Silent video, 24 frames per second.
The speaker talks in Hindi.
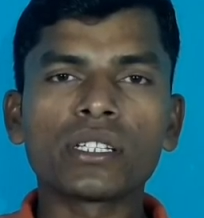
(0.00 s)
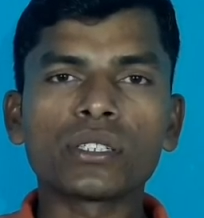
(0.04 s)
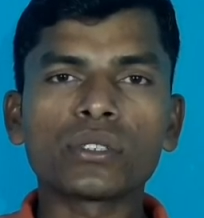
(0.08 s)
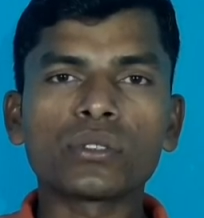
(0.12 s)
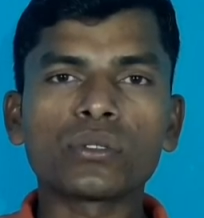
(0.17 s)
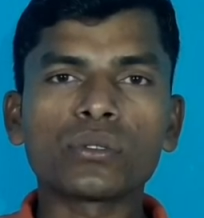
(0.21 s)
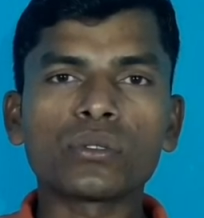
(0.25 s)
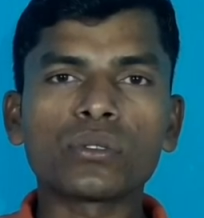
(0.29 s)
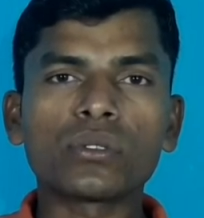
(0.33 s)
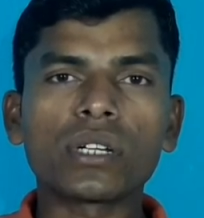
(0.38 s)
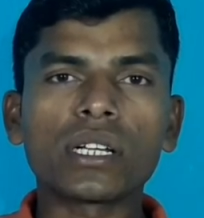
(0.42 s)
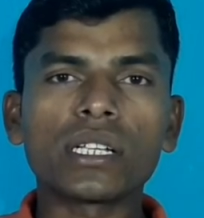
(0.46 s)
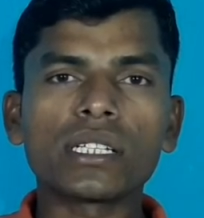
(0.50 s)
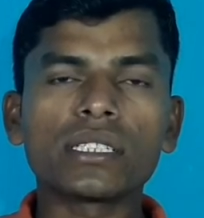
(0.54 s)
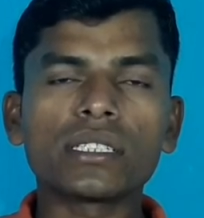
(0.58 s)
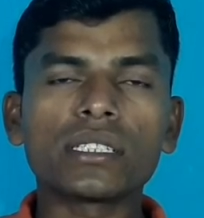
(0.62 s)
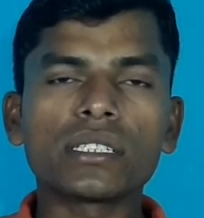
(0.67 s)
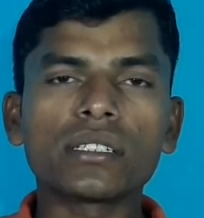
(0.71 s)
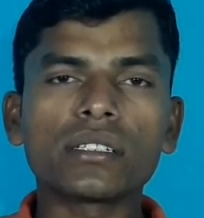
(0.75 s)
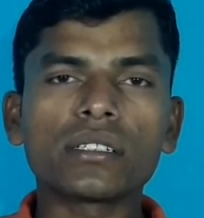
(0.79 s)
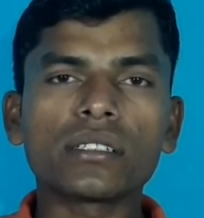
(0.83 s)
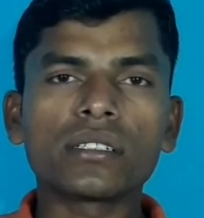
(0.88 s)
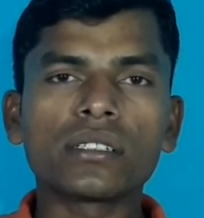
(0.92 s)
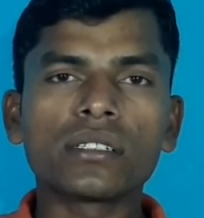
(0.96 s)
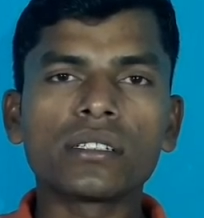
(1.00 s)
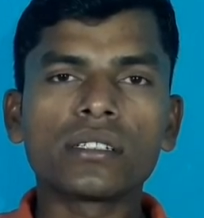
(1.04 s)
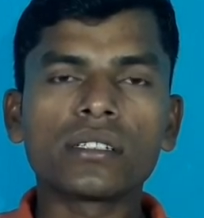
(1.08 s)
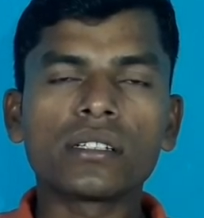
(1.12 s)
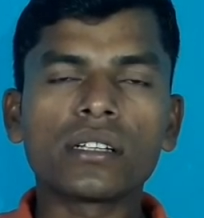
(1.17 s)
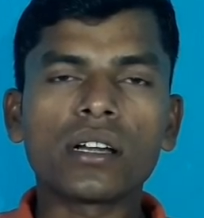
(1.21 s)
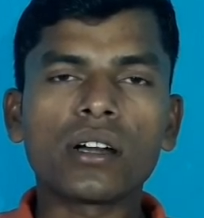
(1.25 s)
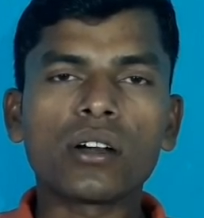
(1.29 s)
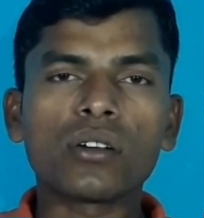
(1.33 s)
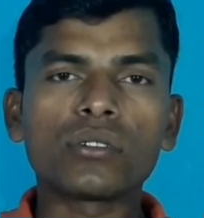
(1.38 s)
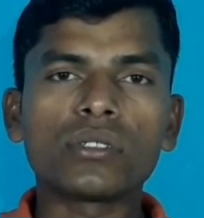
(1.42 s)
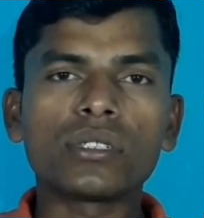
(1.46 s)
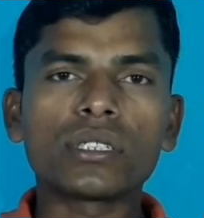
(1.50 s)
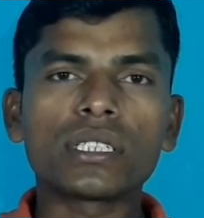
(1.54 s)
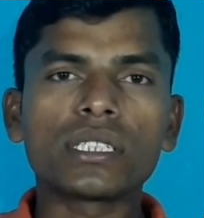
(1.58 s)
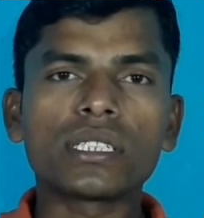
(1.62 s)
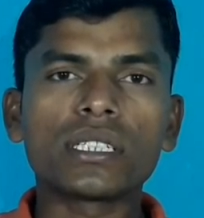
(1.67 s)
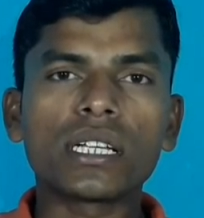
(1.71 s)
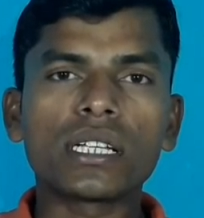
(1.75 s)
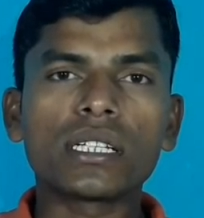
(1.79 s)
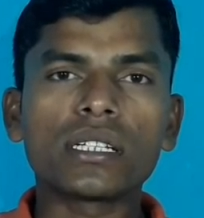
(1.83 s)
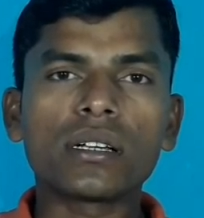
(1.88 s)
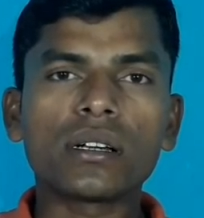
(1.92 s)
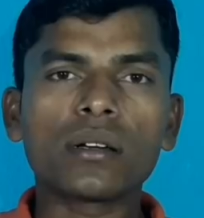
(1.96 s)
तो गाइज और
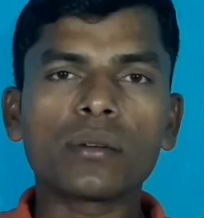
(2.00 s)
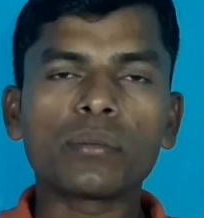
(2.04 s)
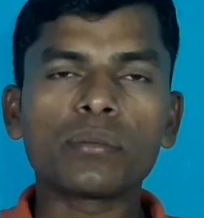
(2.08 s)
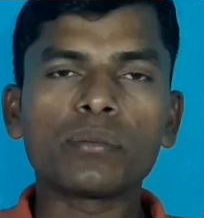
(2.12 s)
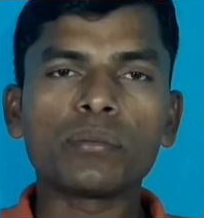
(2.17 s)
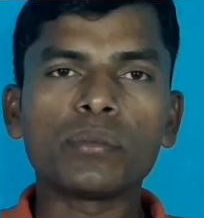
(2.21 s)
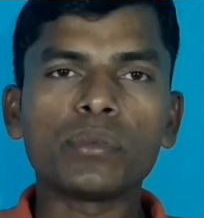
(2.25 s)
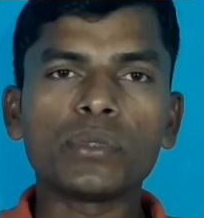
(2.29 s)
देखिएगा